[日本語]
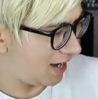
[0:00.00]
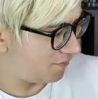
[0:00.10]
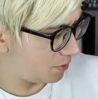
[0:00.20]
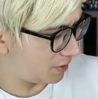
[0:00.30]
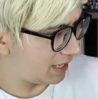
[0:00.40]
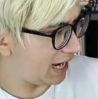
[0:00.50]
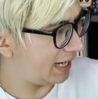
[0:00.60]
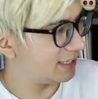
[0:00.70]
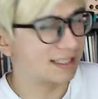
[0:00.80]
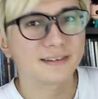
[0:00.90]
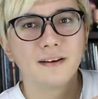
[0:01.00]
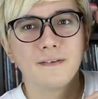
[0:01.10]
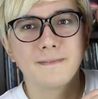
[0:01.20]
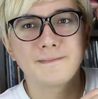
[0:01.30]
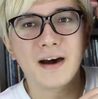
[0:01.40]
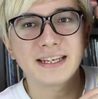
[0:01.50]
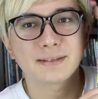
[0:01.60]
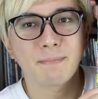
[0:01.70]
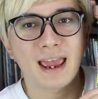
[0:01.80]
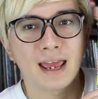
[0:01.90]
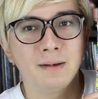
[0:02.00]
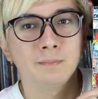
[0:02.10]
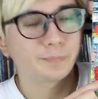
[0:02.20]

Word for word: れ。 Everyone hates Fight Man、